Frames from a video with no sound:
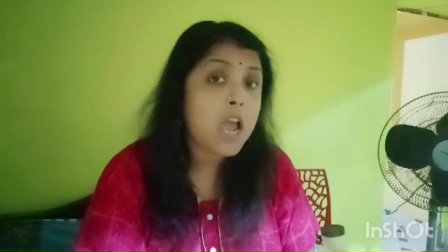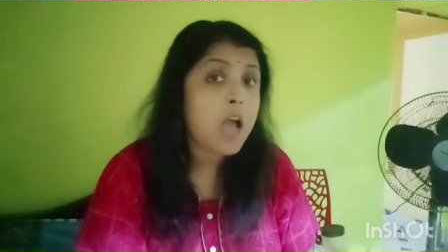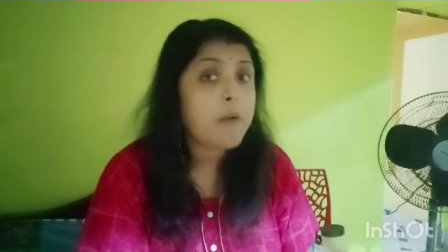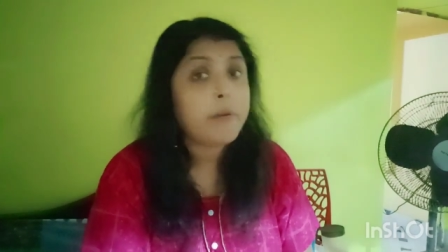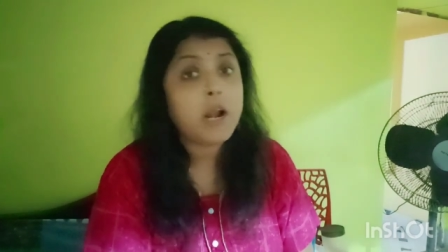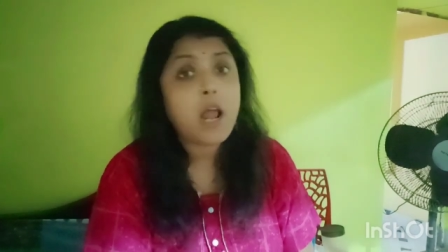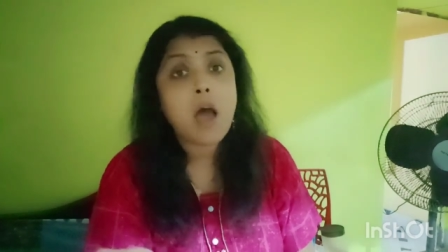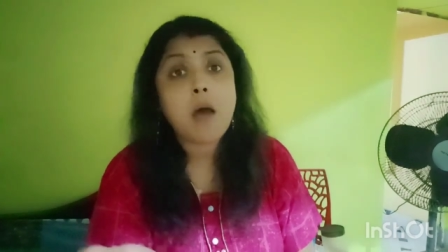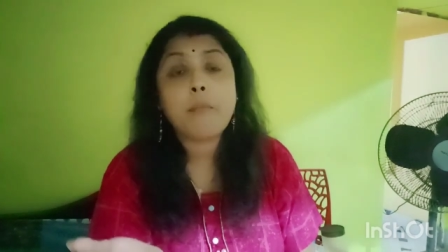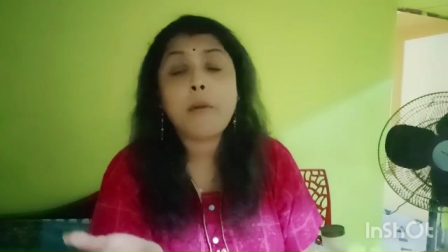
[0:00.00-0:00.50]

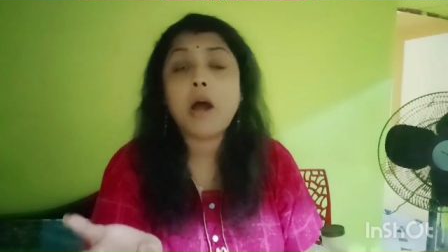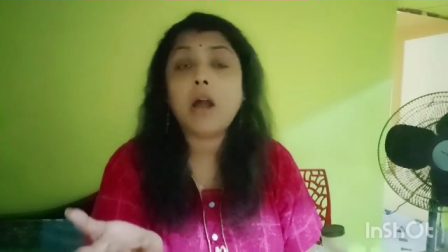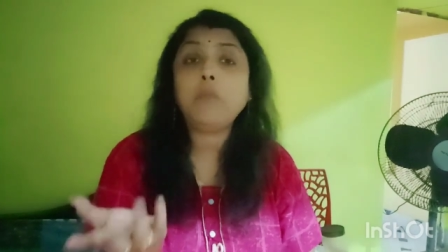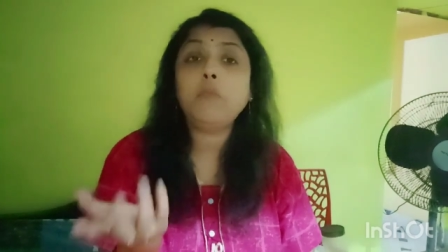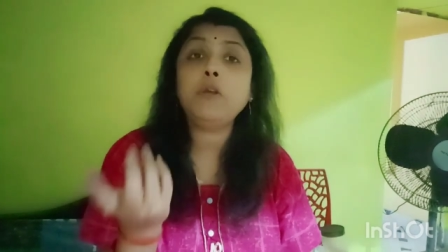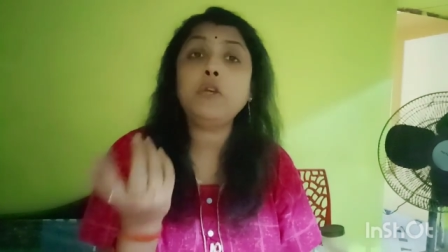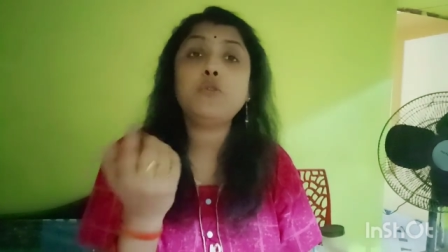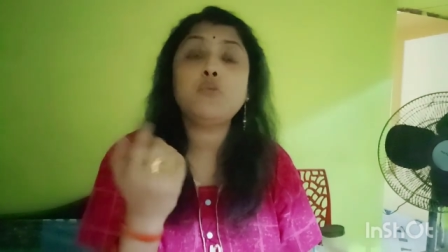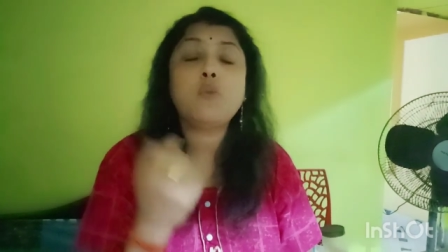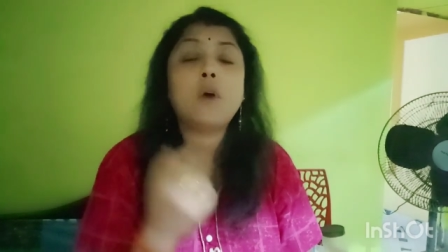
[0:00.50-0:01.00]
আবার আমার
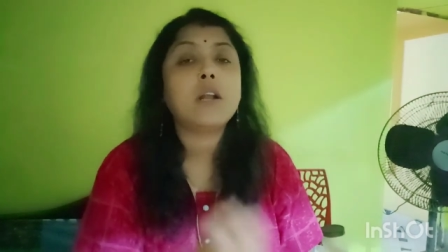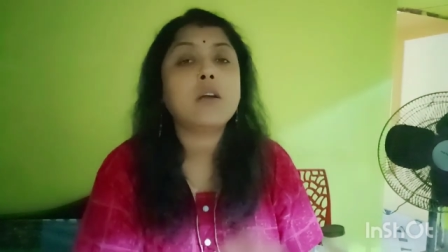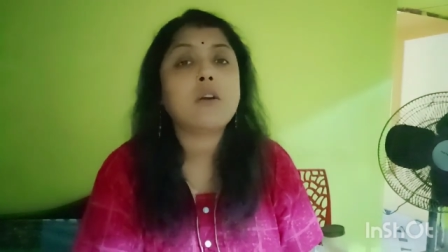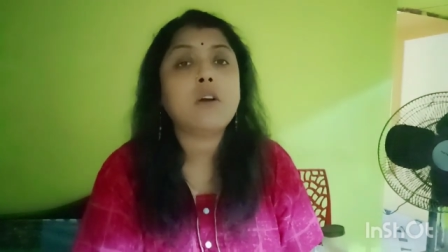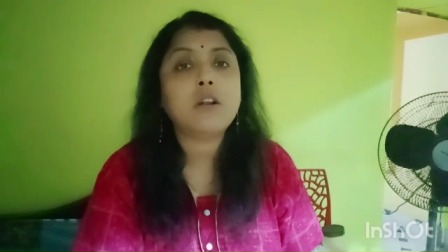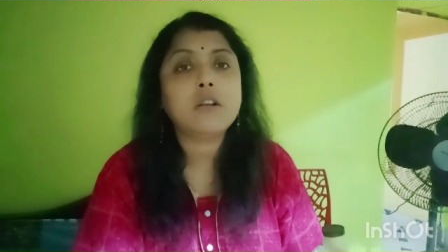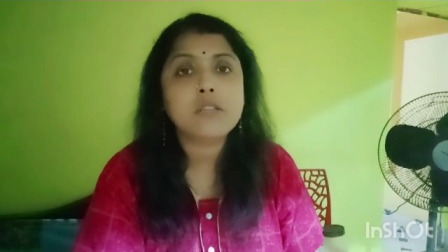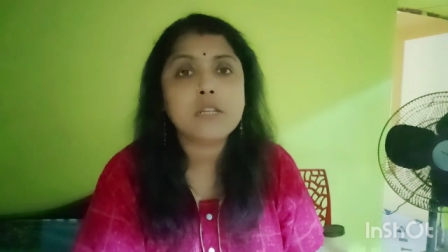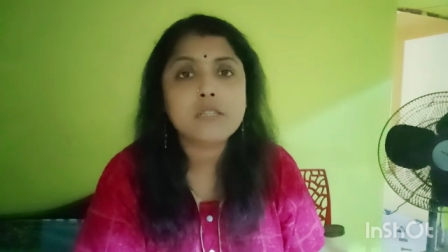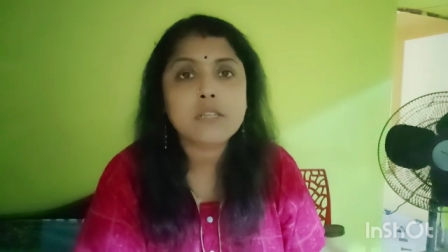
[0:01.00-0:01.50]
বিশুয়ার
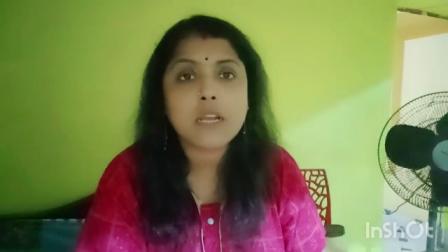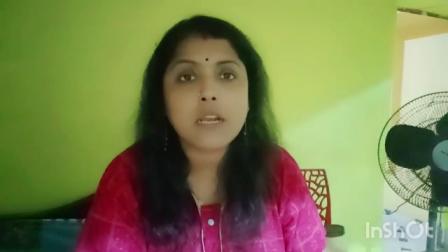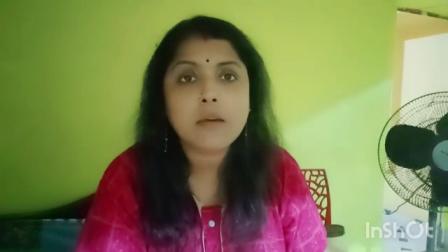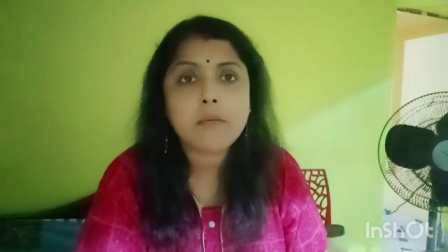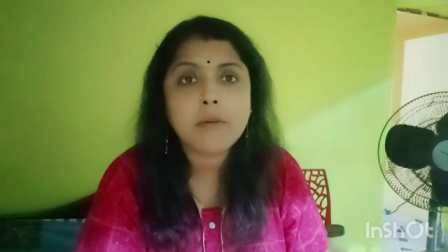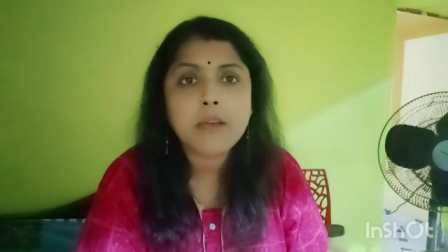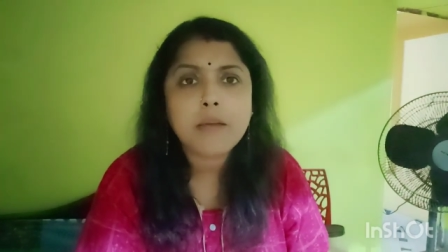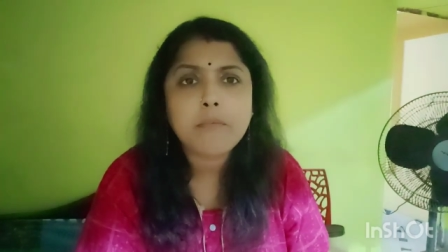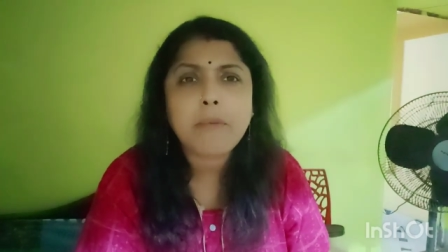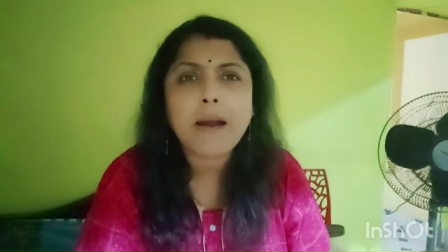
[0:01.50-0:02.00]
খরচা
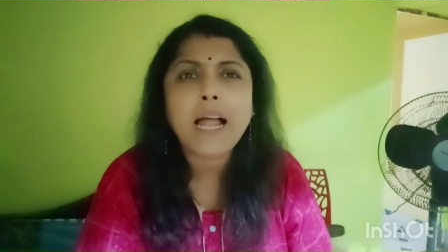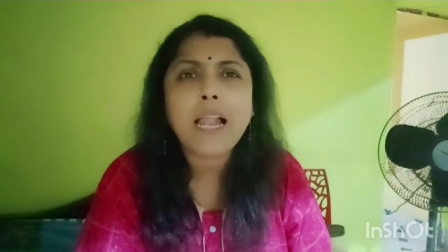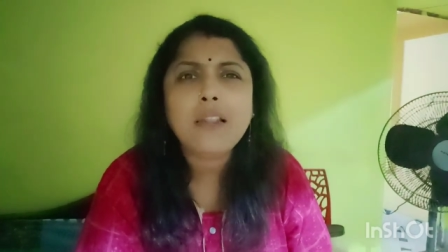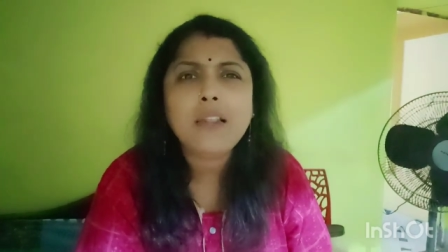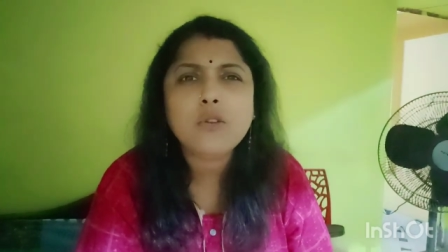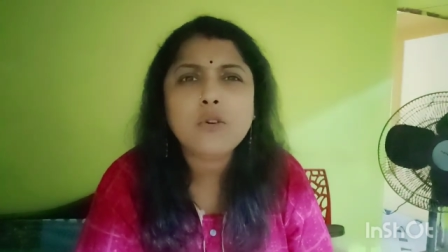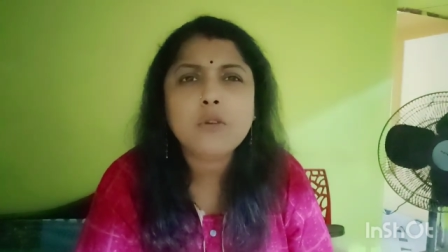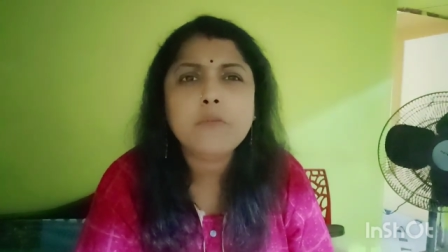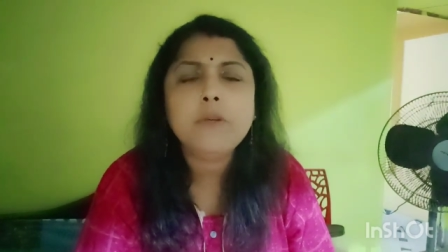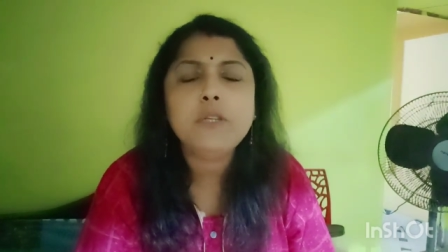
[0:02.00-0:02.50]
চালাবে বাল
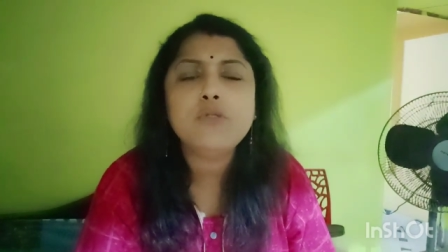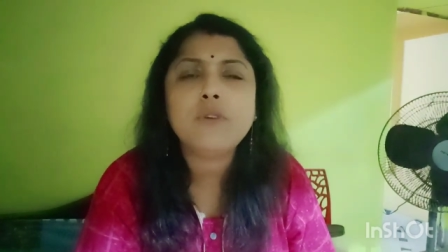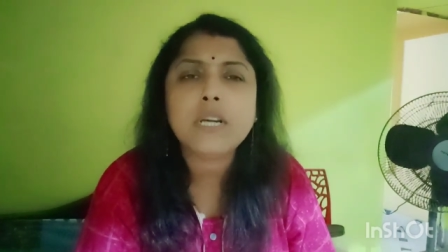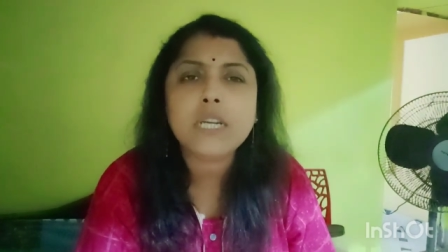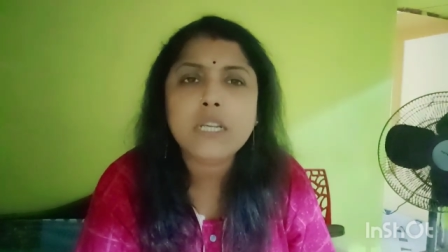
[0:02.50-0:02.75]
তোর বিশুয়া কি